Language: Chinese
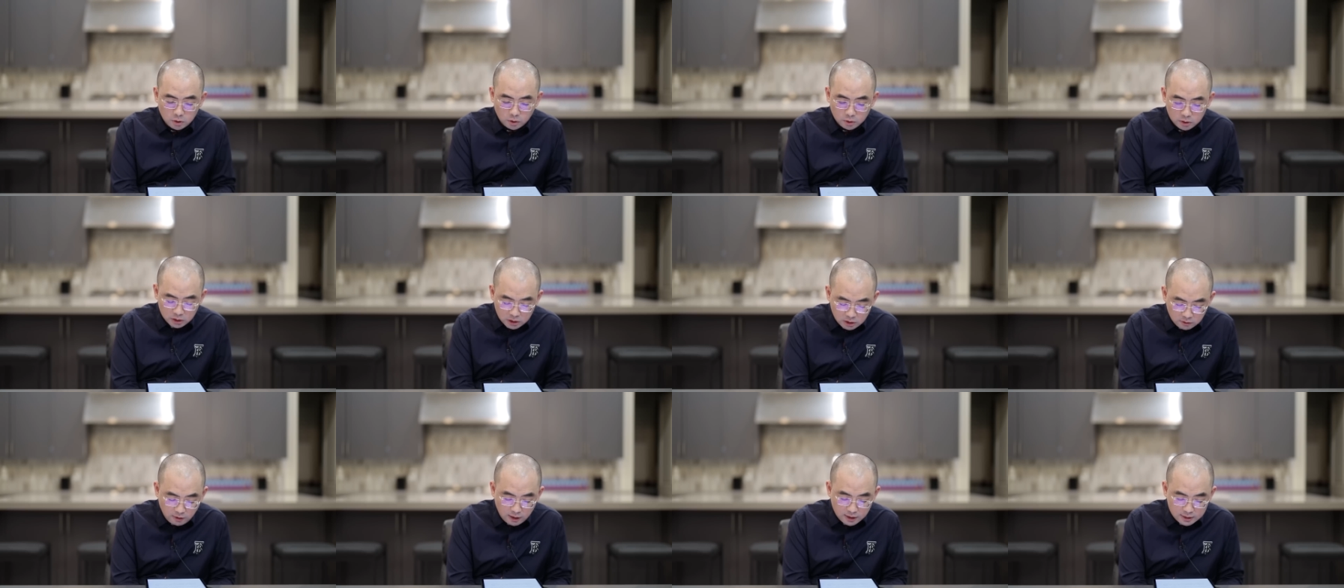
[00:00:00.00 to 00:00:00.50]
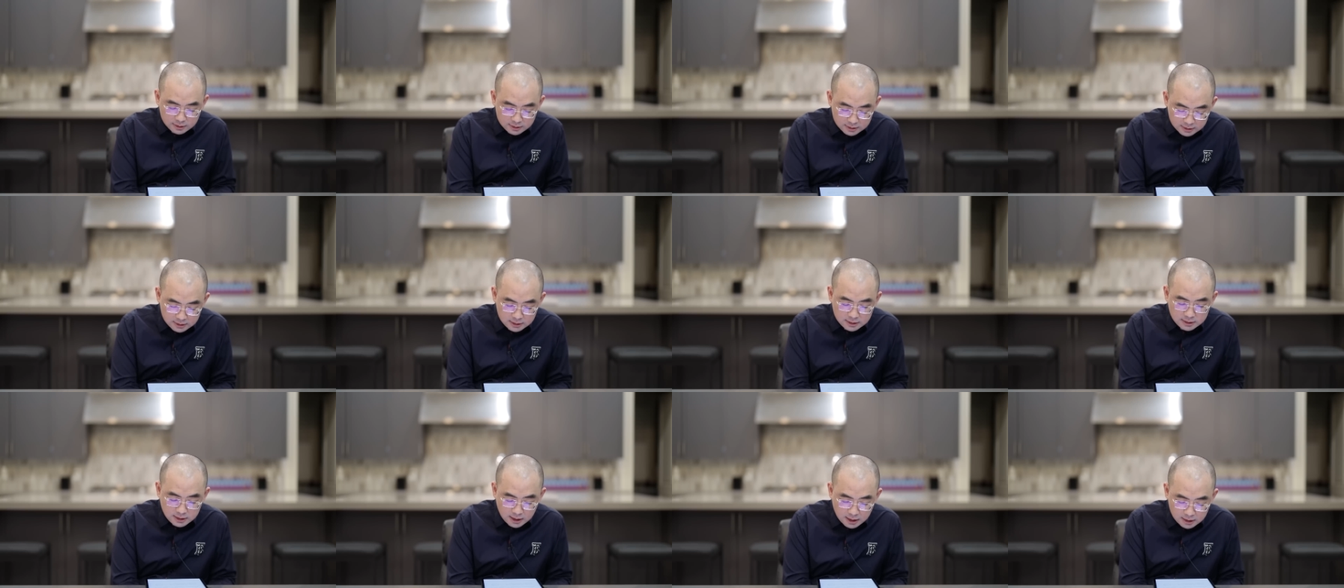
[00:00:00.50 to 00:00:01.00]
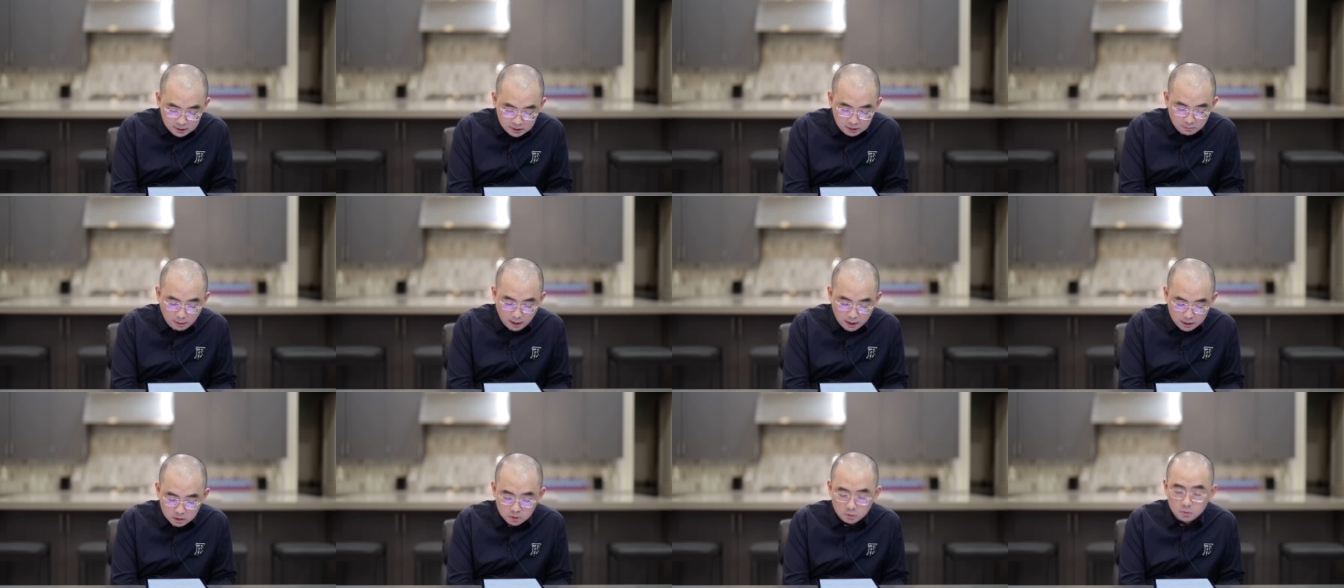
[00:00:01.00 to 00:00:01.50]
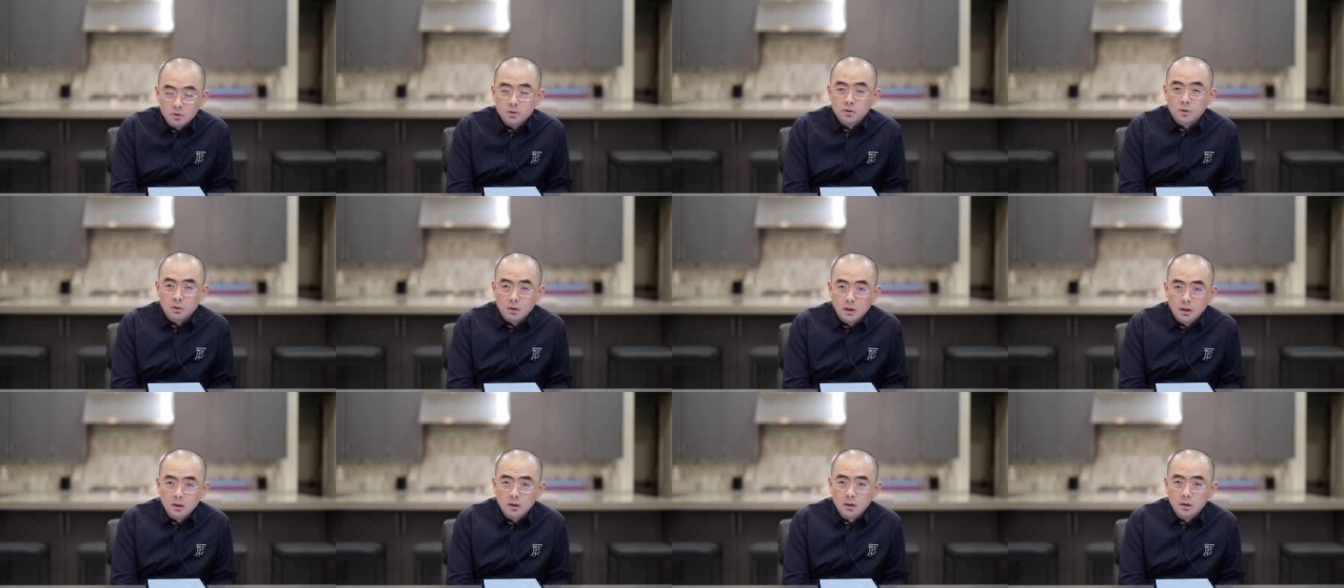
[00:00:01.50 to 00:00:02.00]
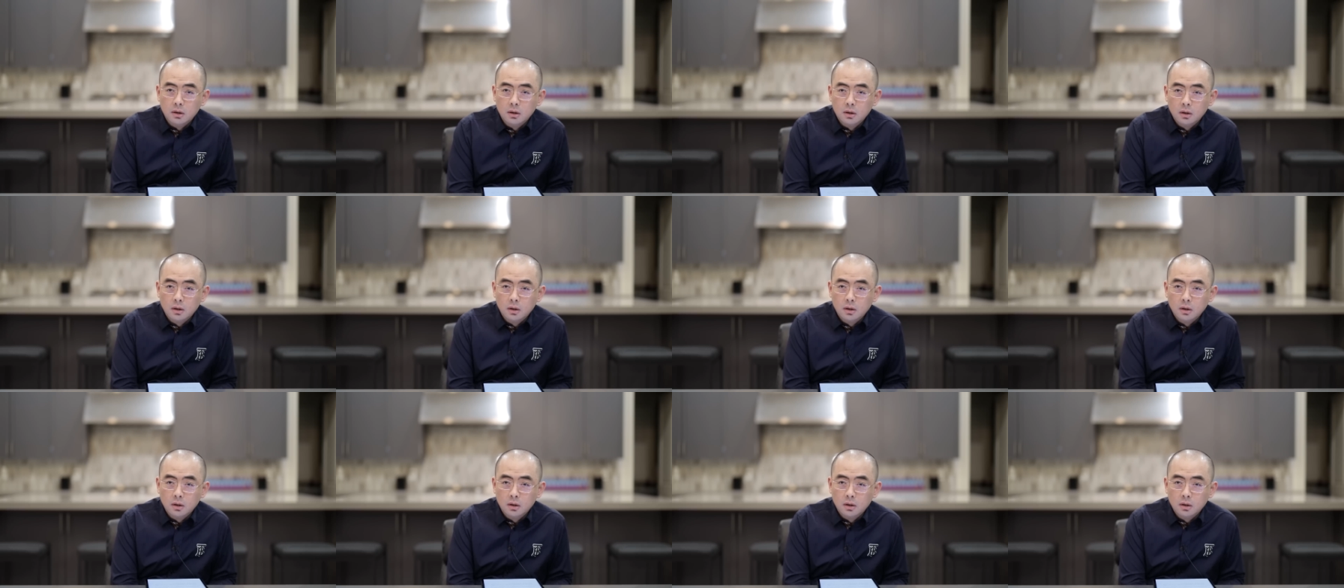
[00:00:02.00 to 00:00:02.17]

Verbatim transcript: 有一万七千一百九十九人，